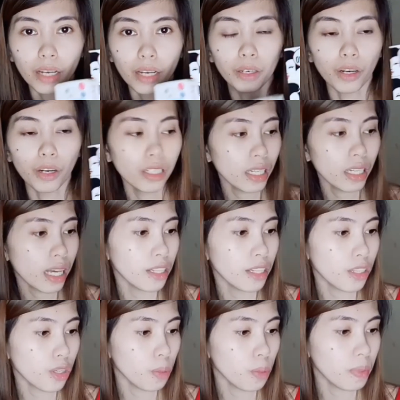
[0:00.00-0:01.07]
Koji
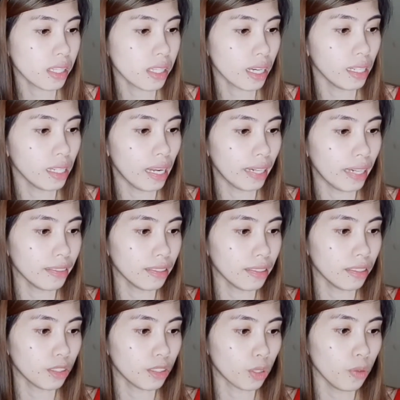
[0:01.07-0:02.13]
Sun Soap is Skin
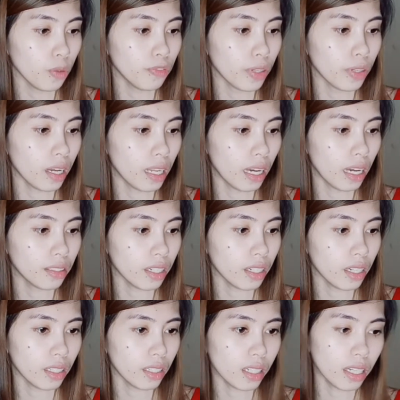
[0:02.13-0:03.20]
Lightening Soap for a lighter
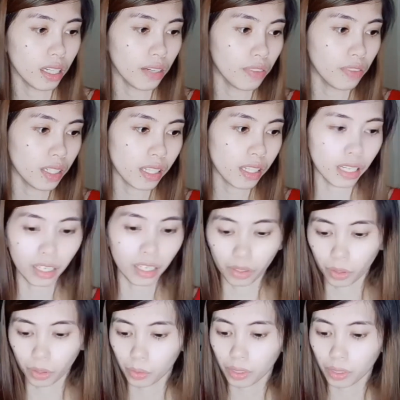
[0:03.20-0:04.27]
and even skin
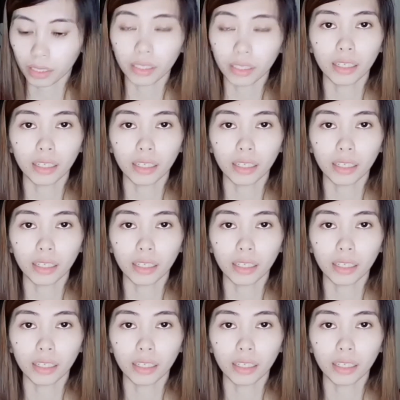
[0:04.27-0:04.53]
tone. And